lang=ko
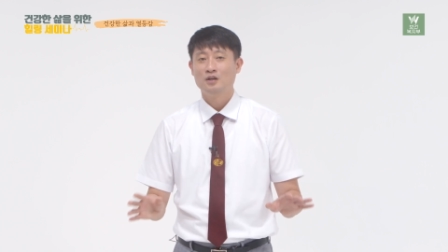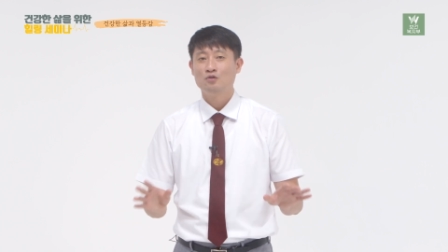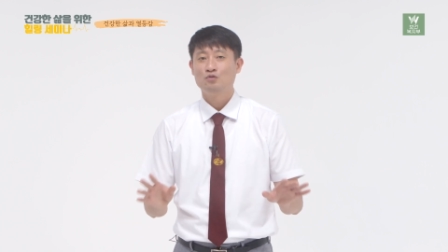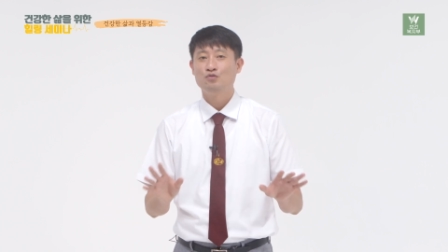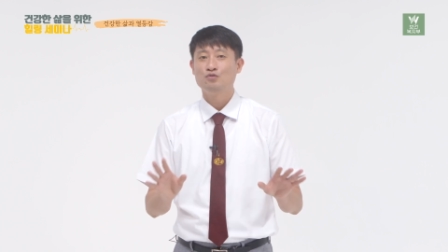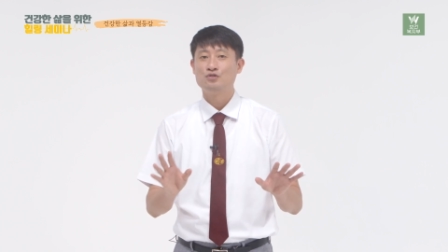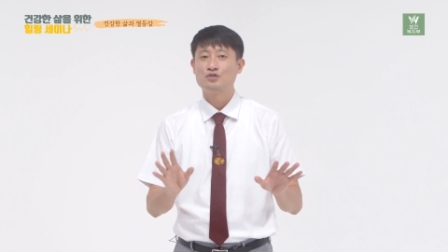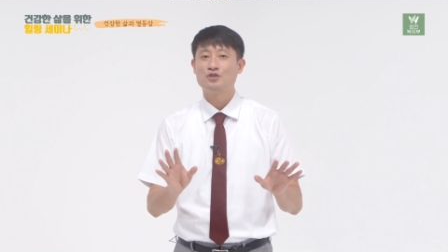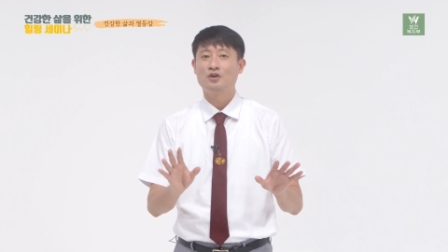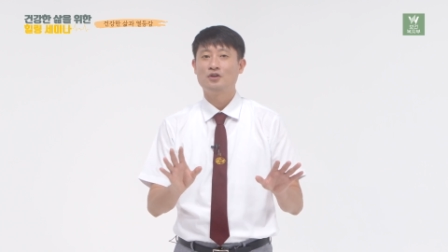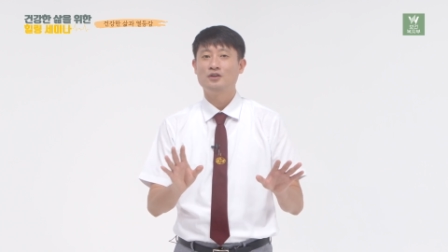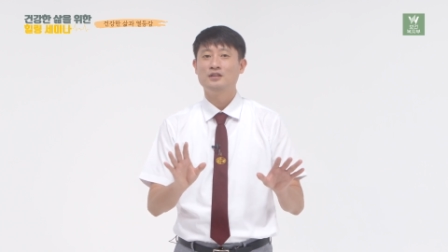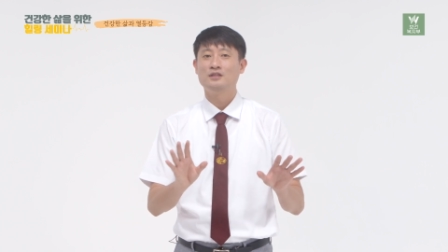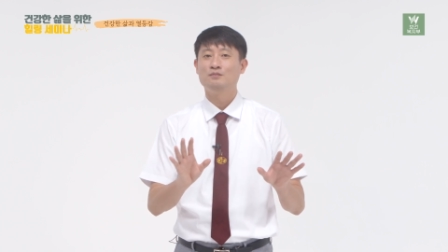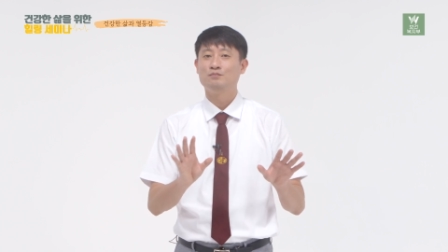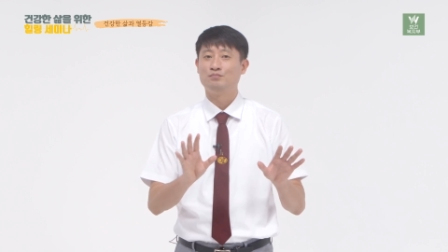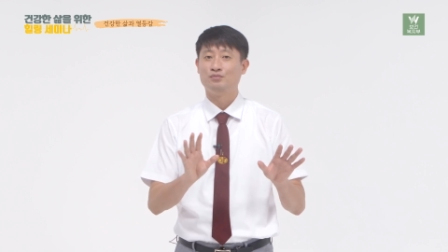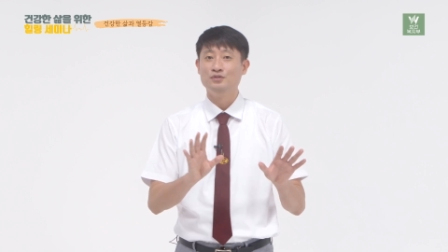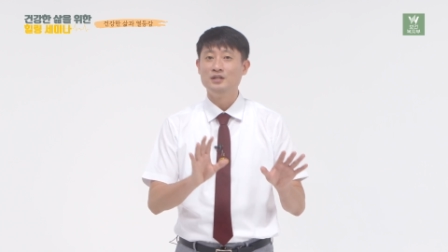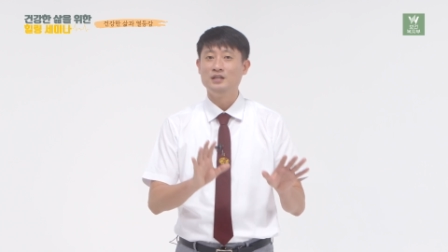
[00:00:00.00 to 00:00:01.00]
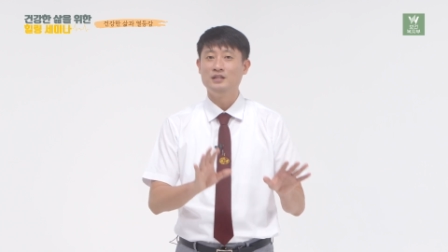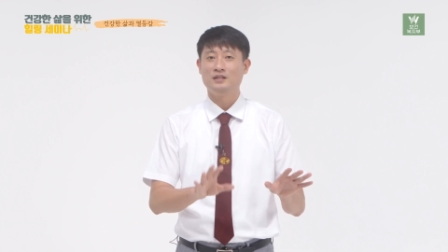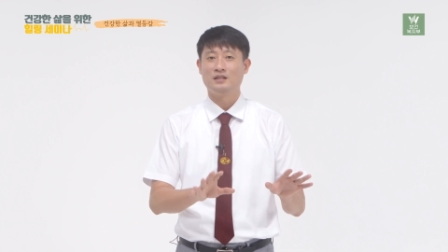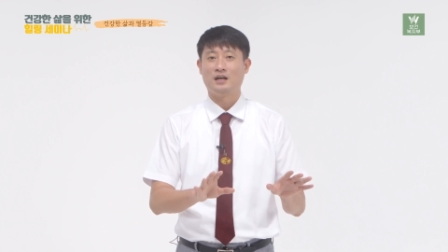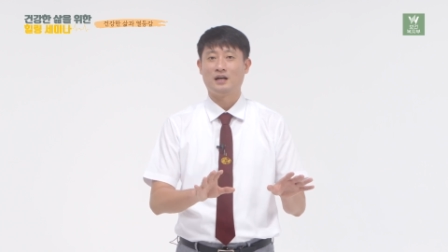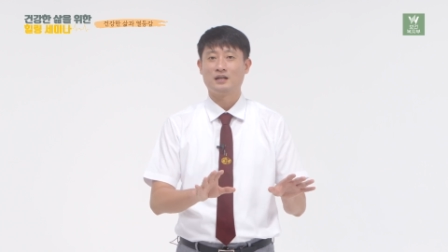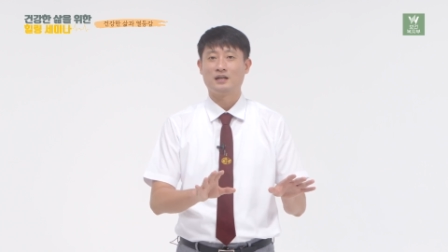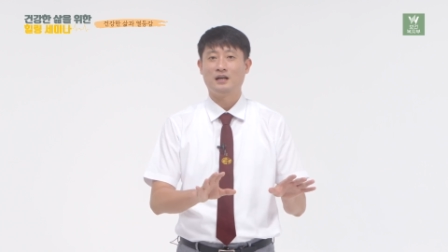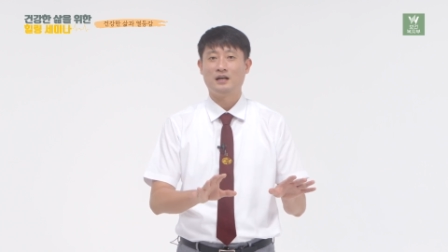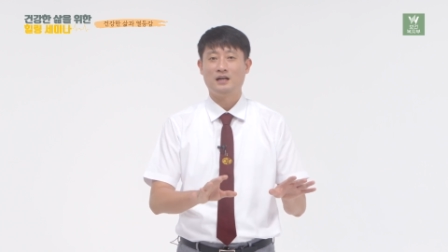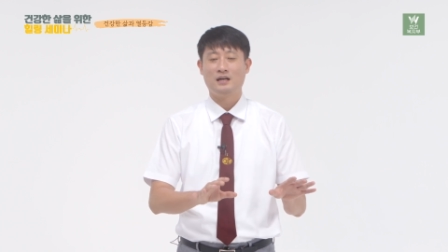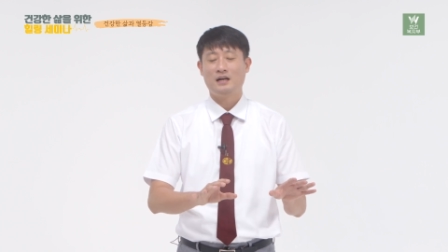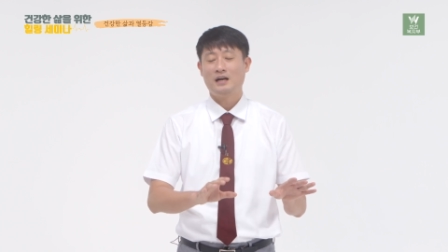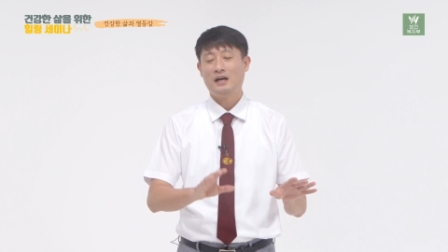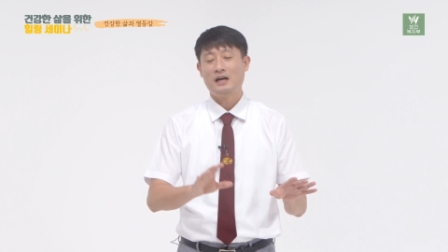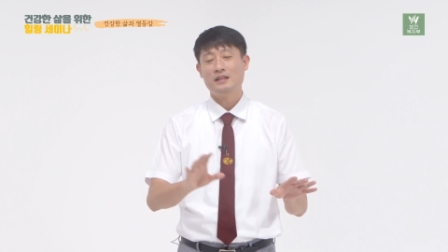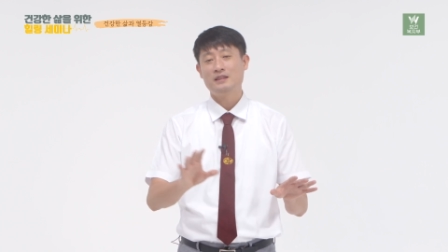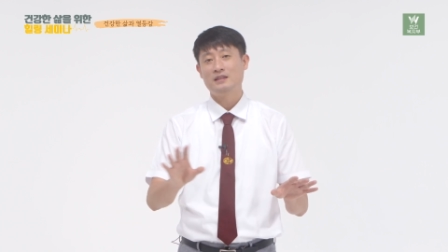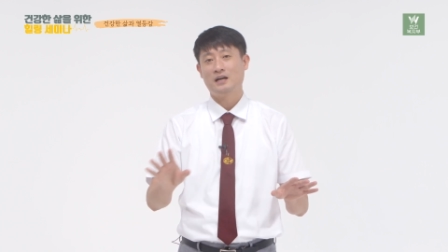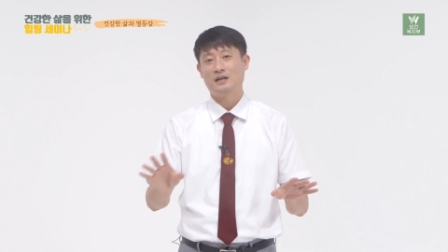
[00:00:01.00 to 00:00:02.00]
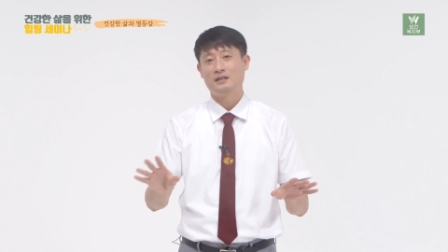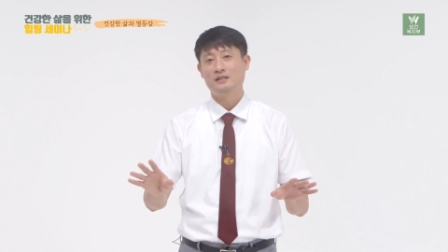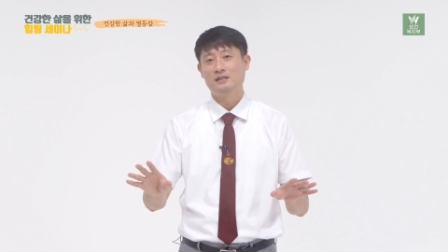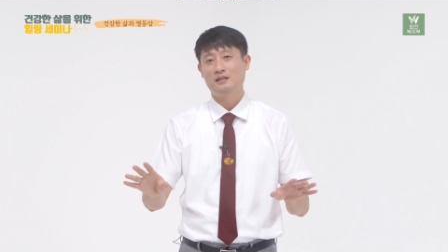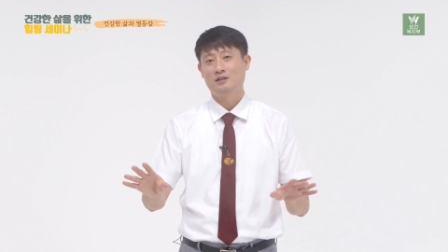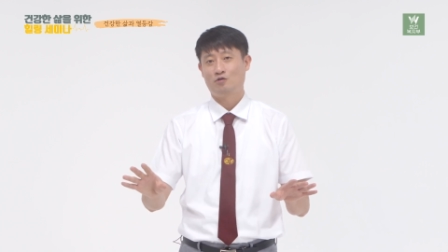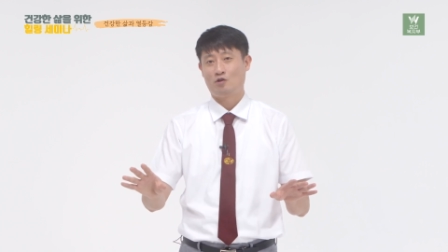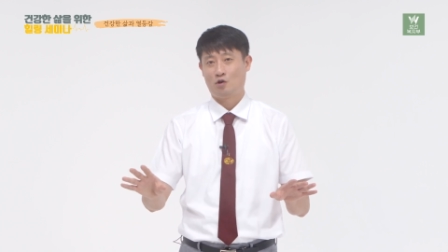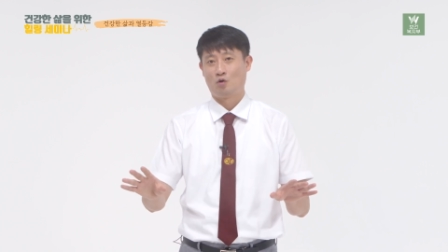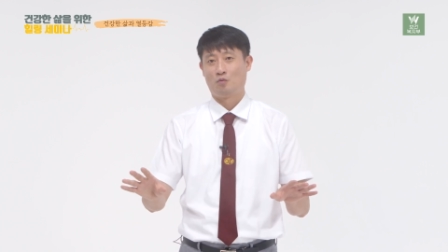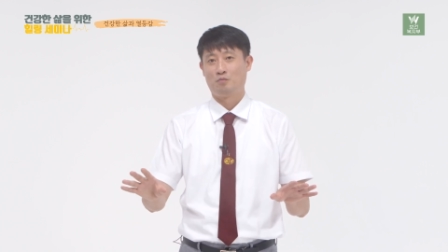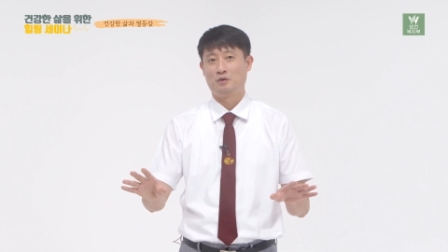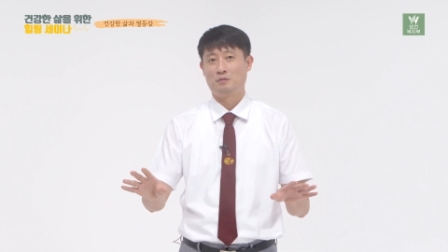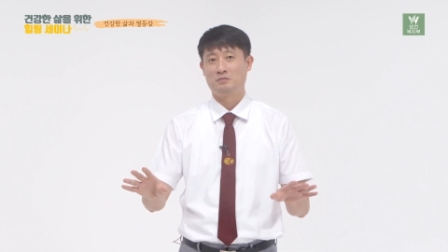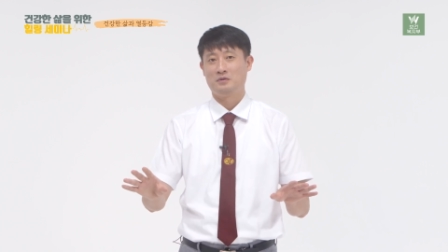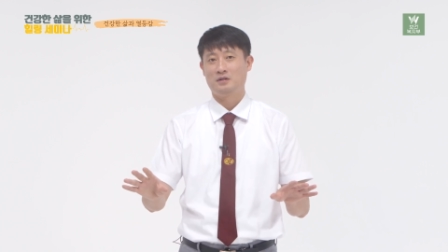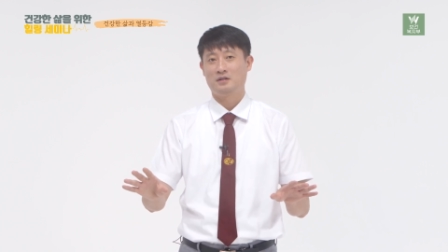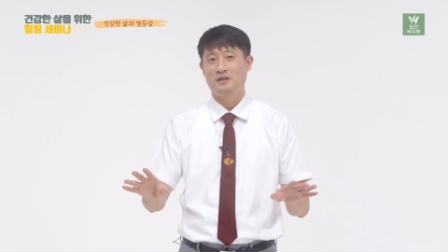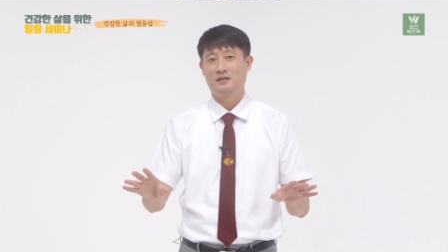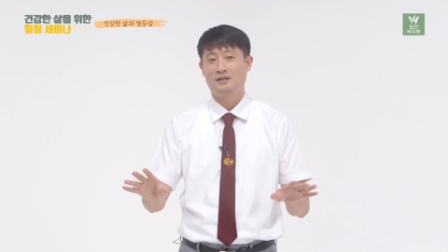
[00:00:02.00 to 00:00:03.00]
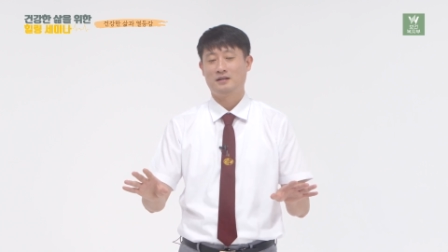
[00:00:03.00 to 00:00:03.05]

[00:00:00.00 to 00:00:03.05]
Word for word: 후처인 분인나가 한나를 괴롭힙니다.